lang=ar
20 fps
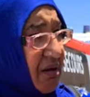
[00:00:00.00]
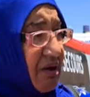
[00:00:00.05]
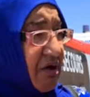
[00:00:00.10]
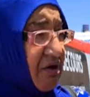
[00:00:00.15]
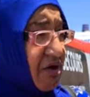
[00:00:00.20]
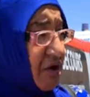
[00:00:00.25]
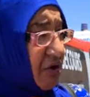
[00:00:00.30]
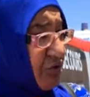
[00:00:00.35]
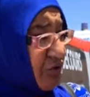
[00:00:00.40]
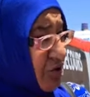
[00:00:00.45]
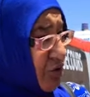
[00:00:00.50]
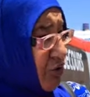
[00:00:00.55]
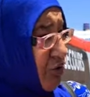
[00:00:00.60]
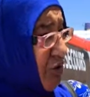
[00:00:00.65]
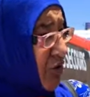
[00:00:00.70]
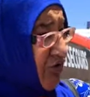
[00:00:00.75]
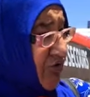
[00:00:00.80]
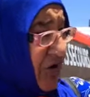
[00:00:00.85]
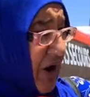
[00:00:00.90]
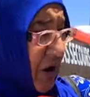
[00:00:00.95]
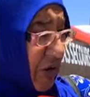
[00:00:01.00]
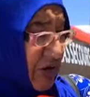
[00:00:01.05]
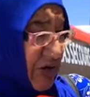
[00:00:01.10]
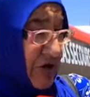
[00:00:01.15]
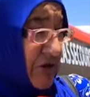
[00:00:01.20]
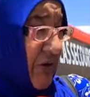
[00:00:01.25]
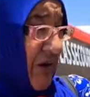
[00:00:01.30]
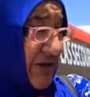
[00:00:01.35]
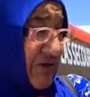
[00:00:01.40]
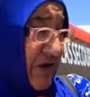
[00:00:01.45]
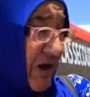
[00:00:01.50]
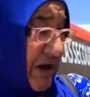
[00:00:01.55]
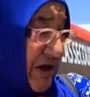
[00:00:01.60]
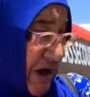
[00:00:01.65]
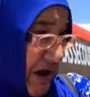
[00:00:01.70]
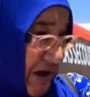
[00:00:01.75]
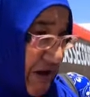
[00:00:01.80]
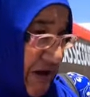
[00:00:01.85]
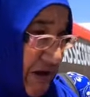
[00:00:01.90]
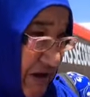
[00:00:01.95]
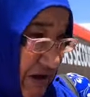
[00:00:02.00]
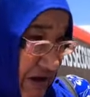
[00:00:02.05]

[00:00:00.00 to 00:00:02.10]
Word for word: يجيو يسولوا فيها ويعطيوها حتى هي